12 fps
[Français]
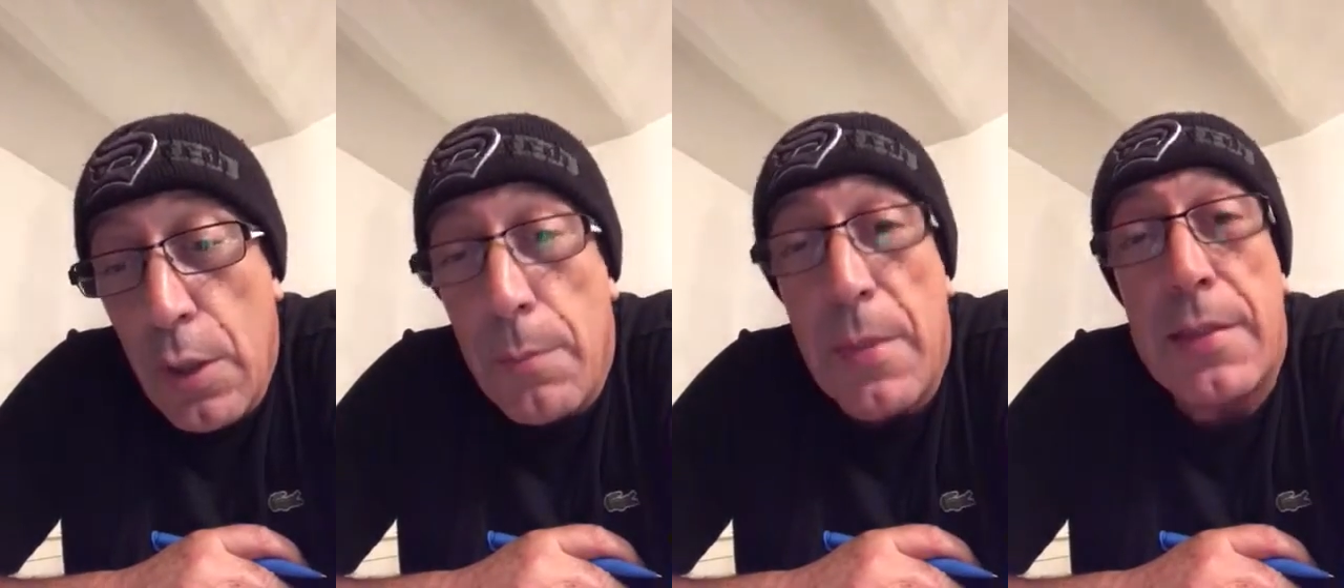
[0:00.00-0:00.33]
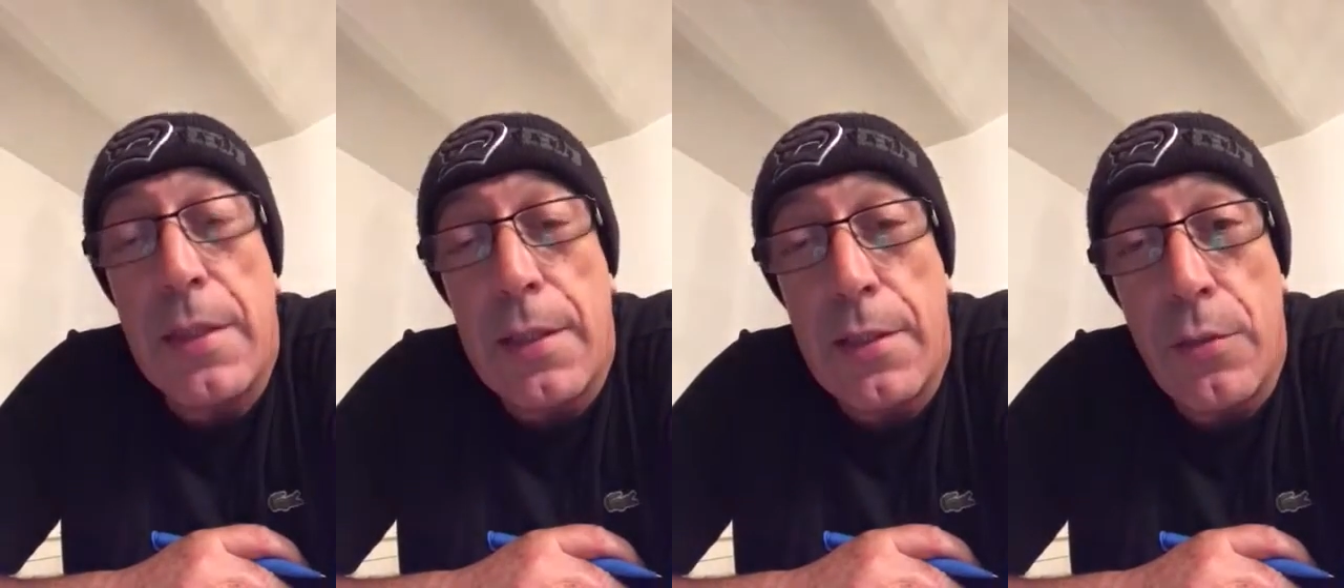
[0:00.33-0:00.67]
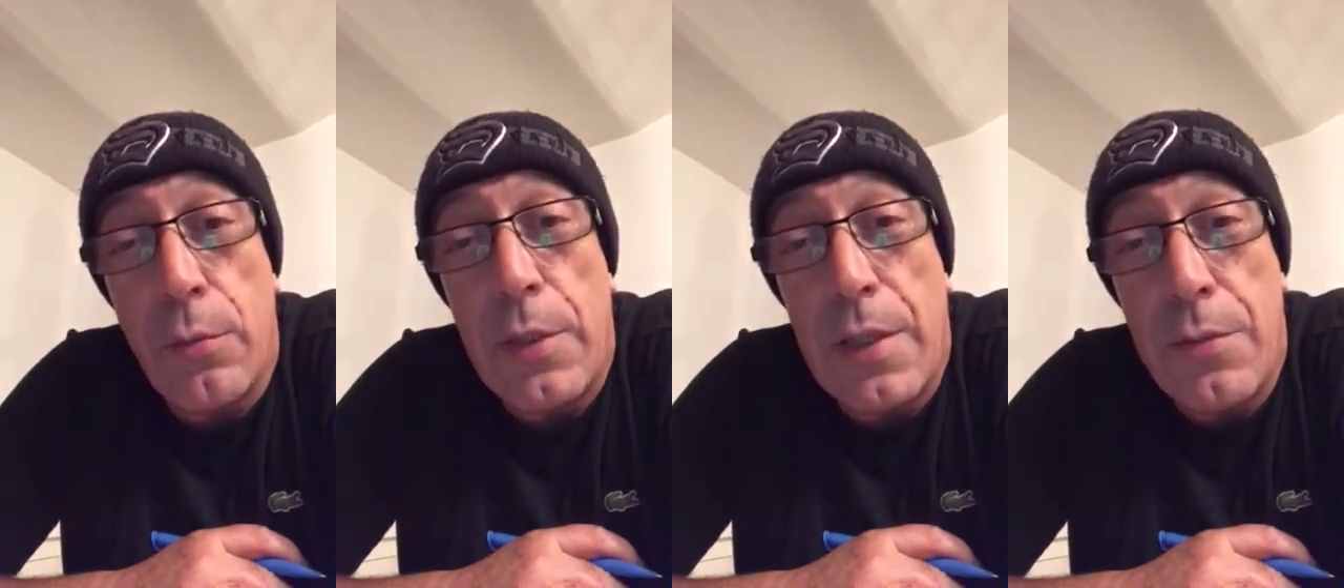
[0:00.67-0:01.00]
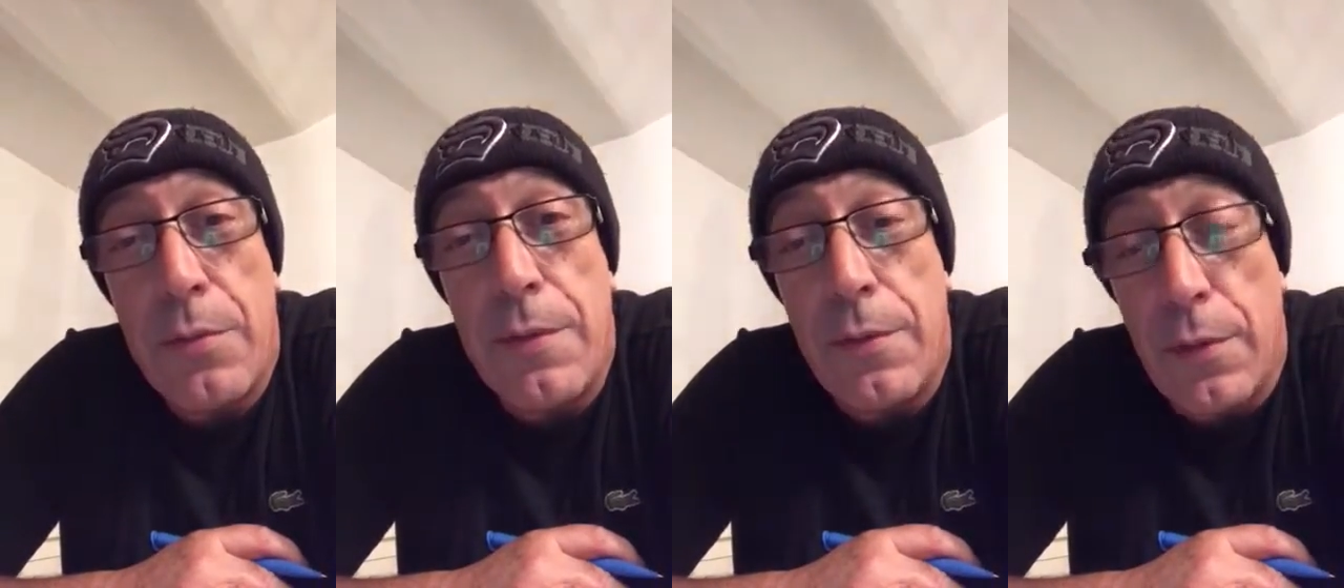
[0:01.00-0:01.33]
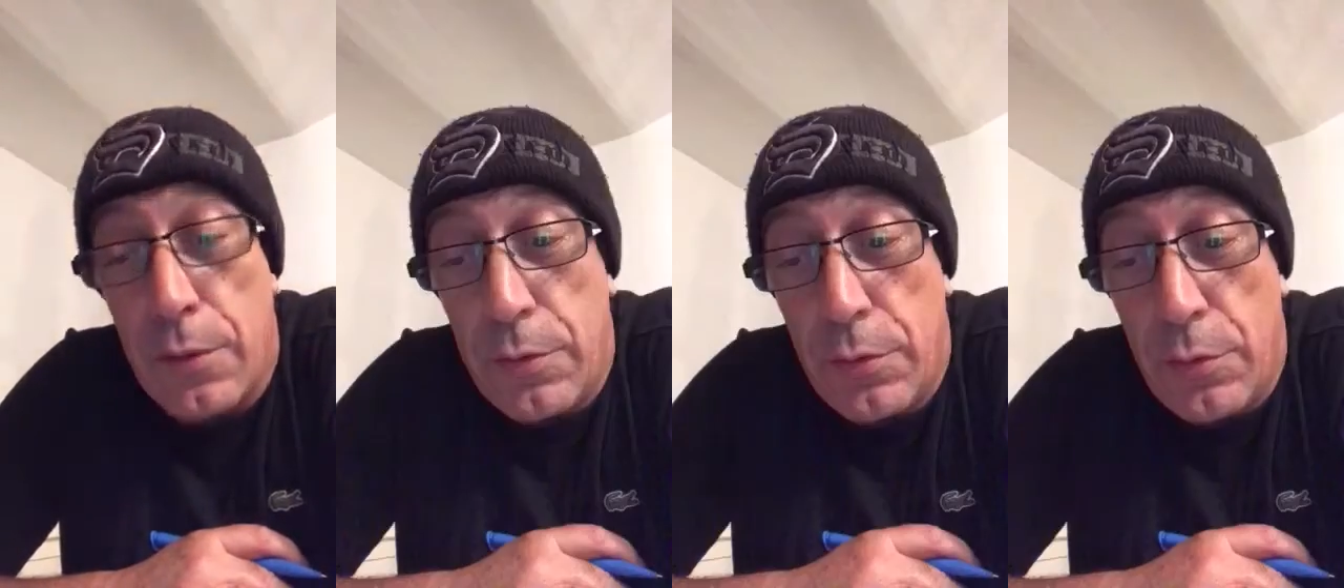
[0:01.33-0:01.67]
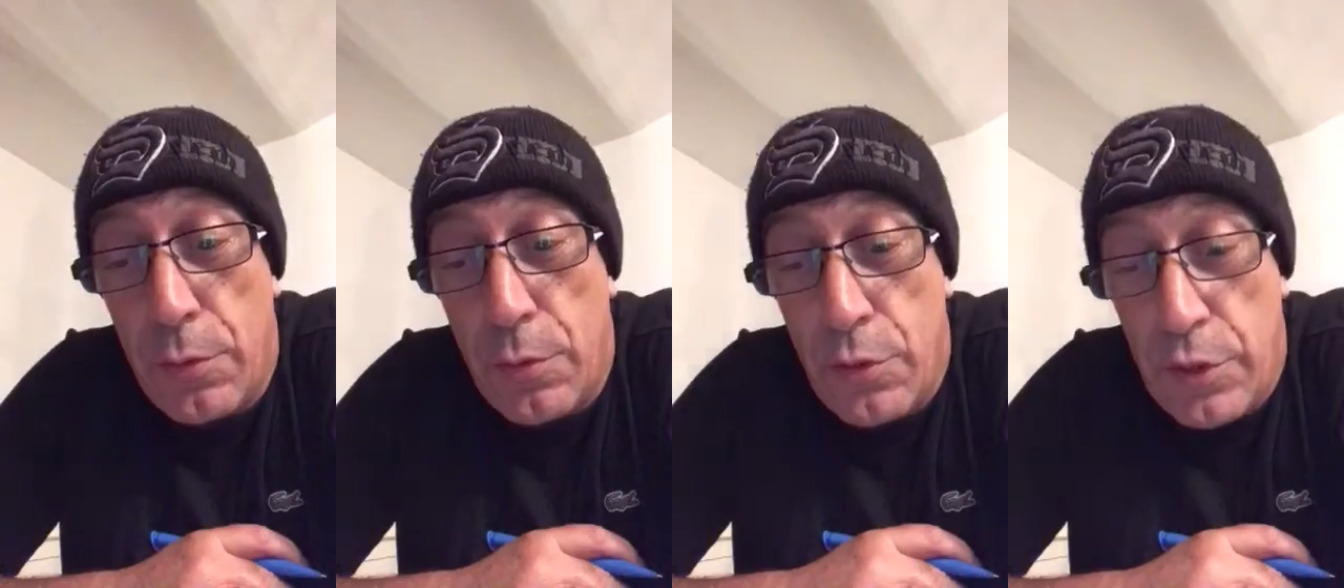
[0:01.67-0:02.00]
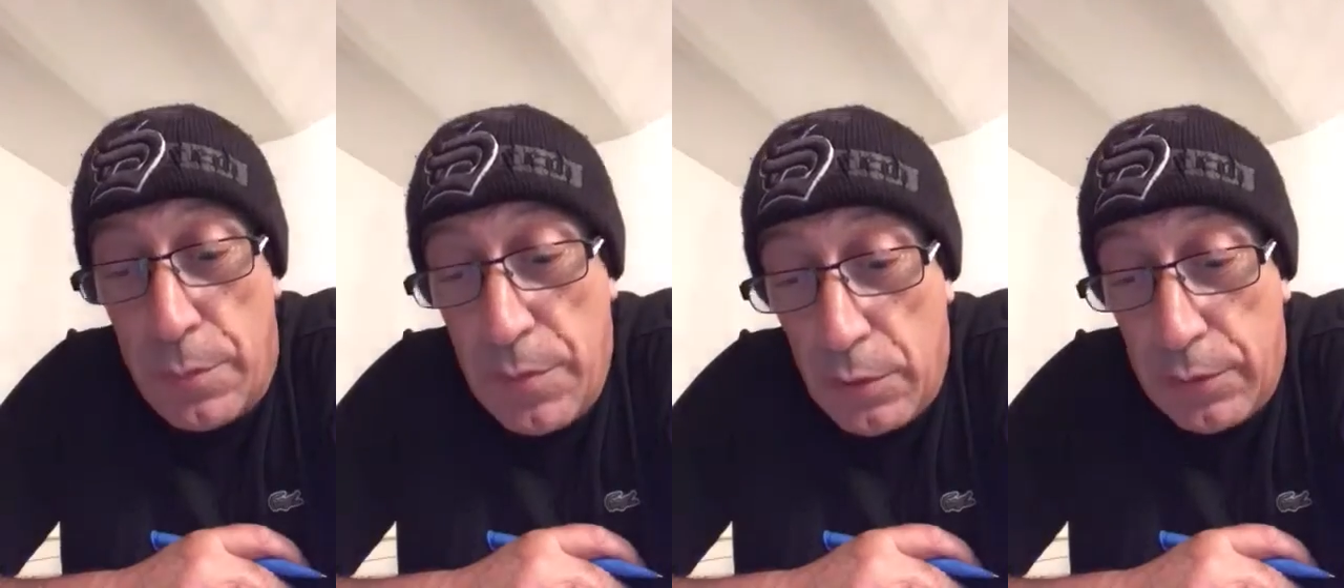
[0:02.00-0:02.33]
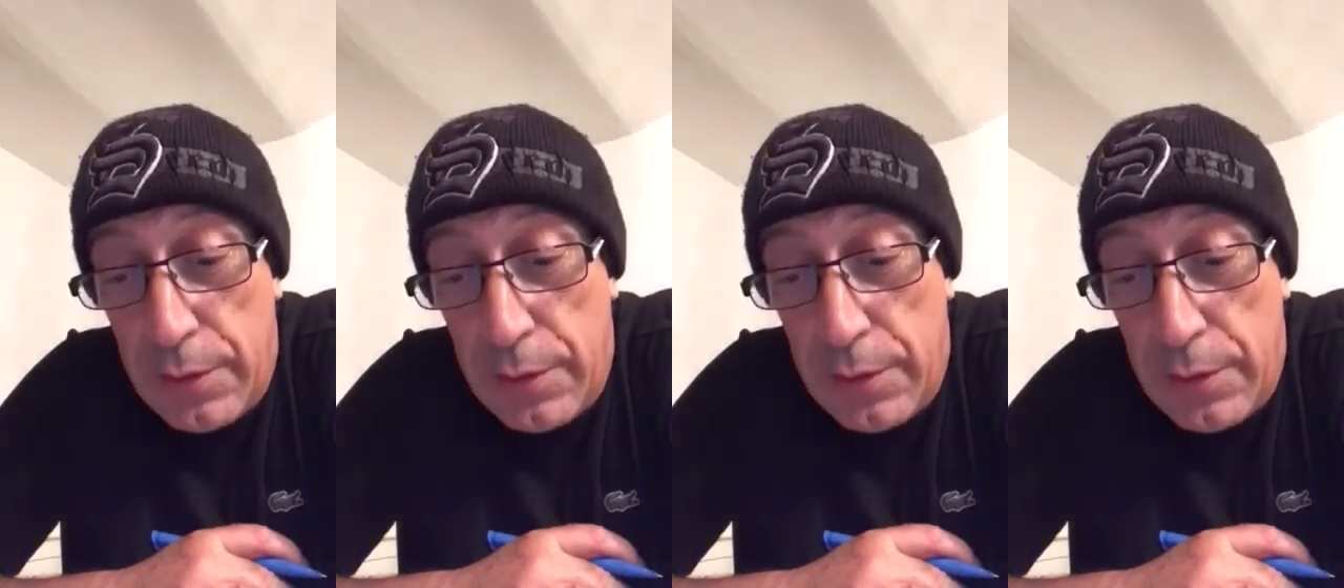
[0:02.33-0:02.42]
Ma sélection est la suivante. J'ai mis en